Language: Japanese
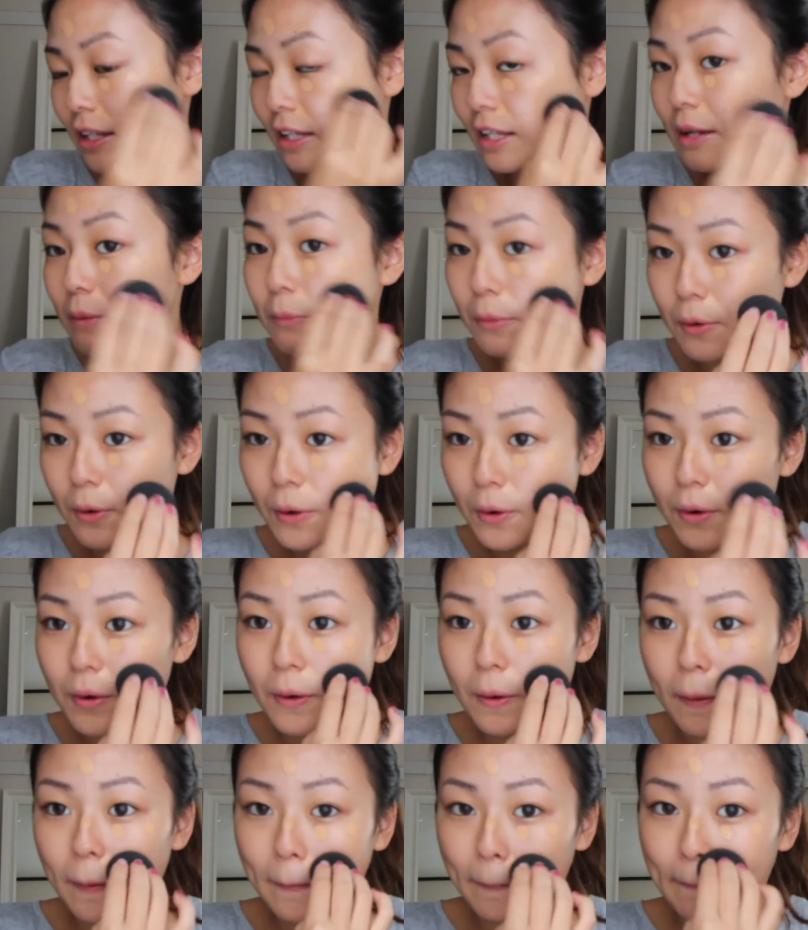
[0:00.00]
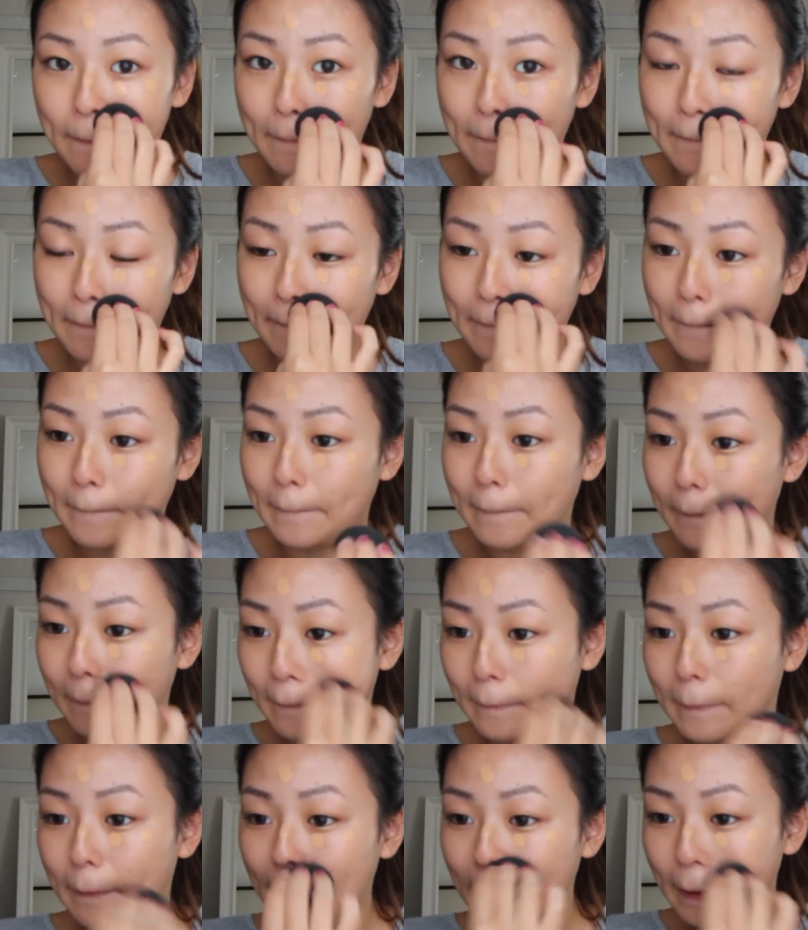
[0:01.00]
でも
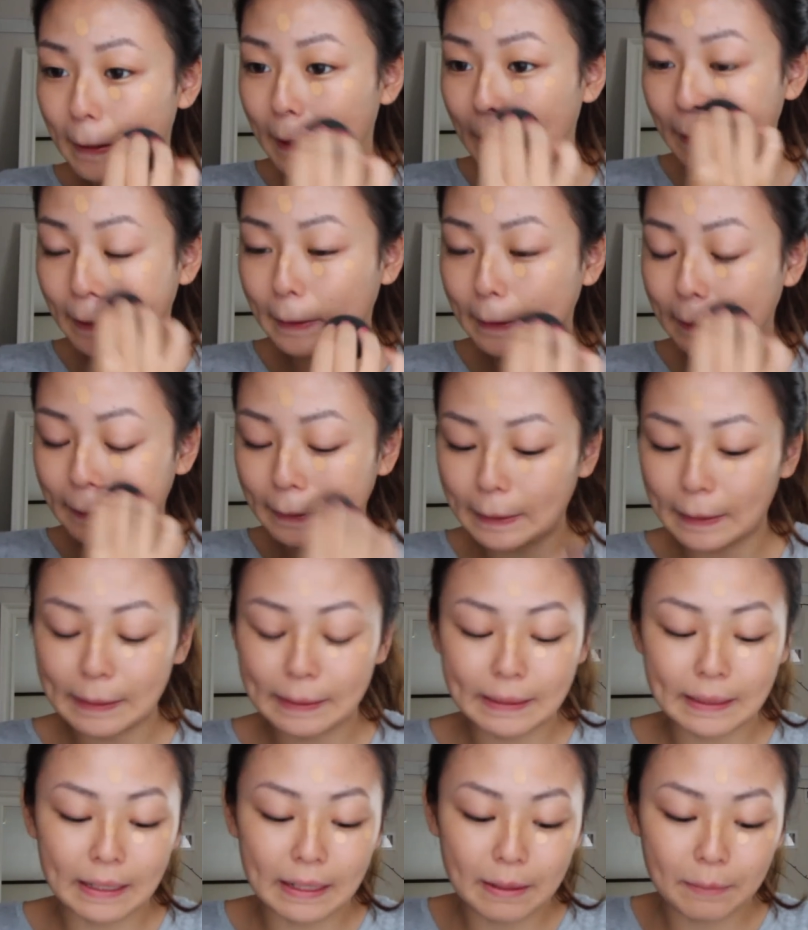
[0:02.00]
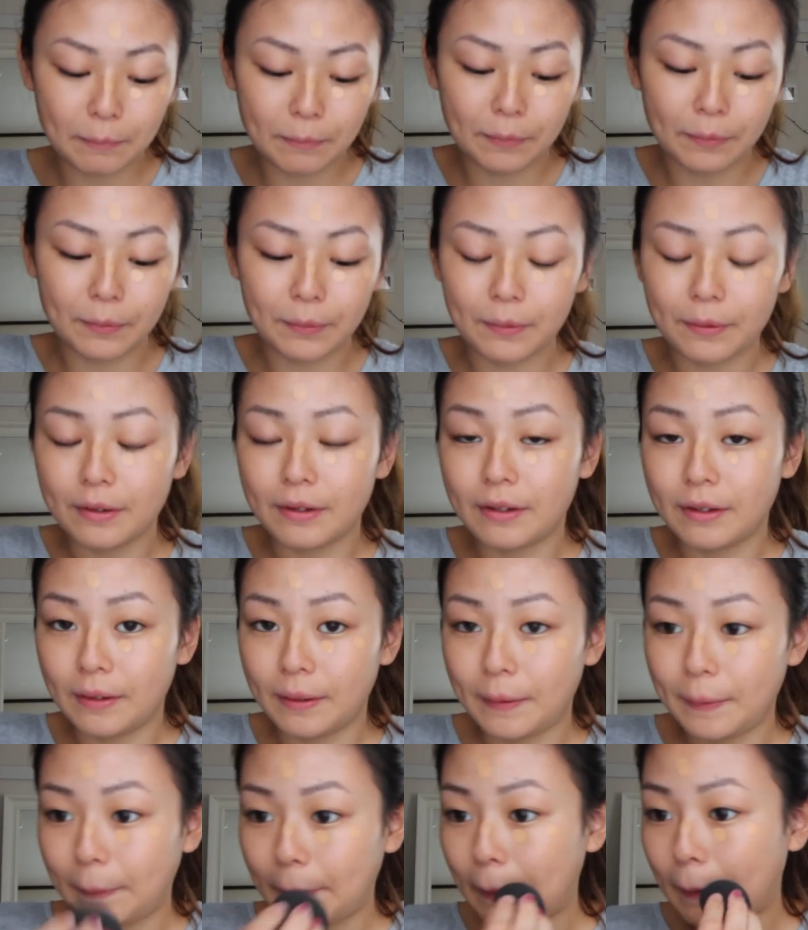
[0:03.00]
ルイが熱出したらもう
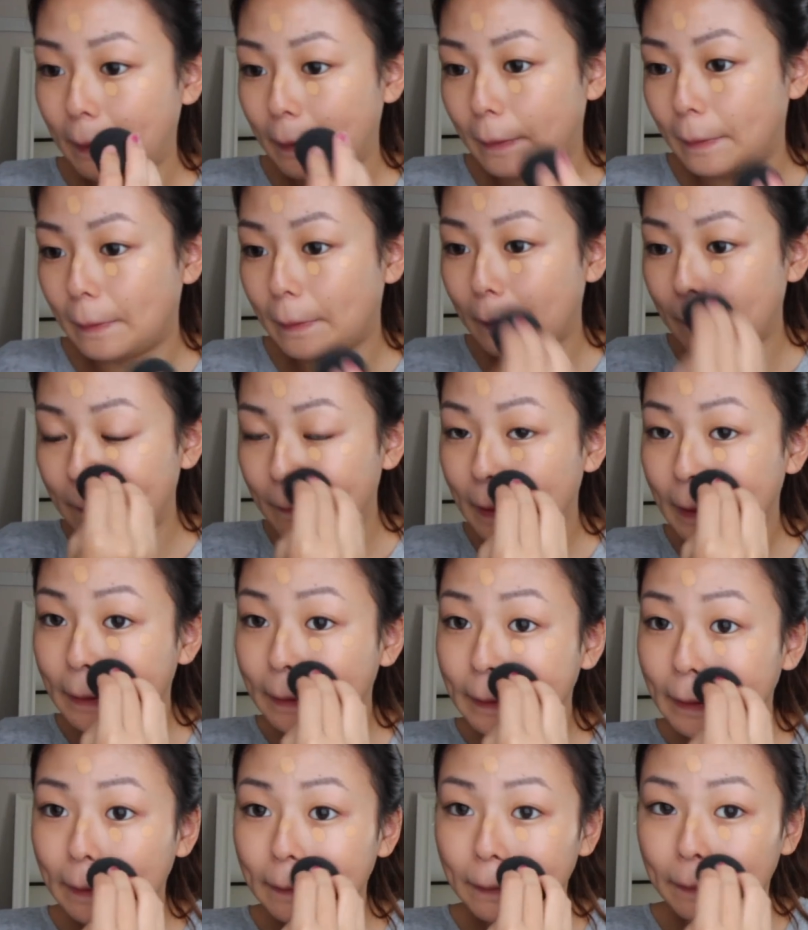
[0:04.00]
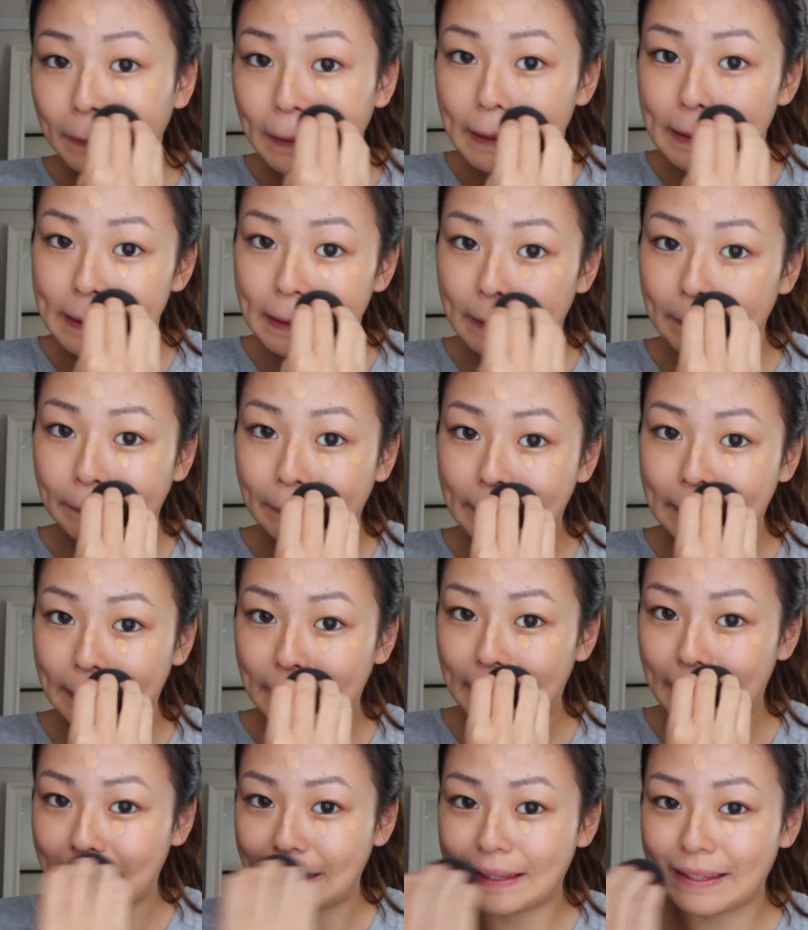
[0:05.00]
全く同じ気持ち
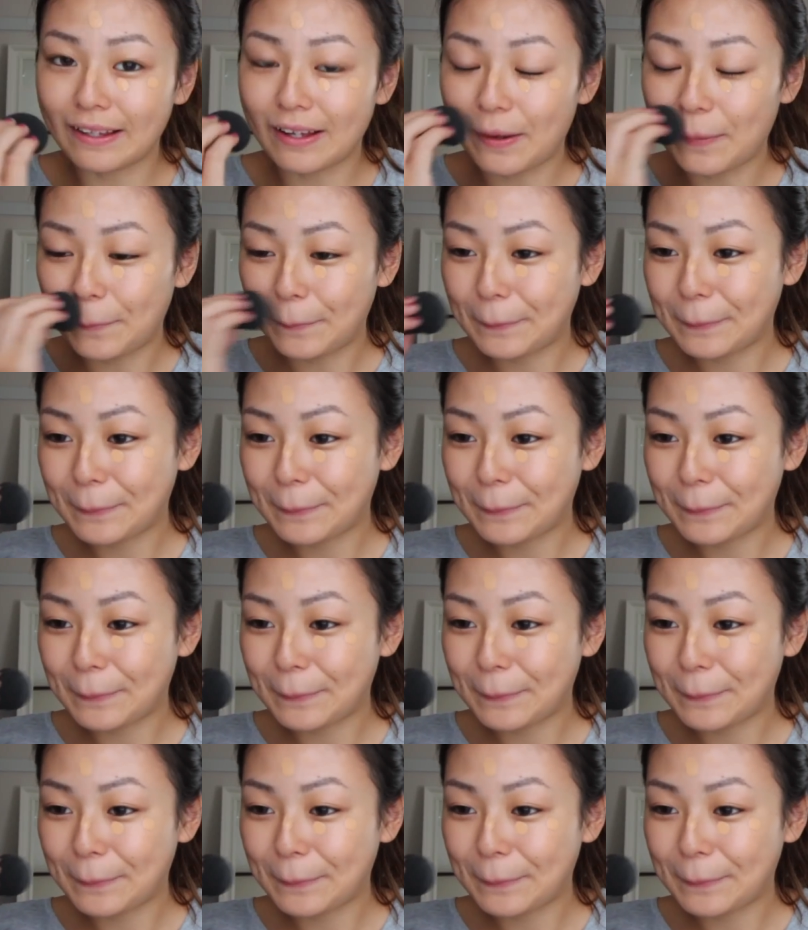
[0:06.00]
になった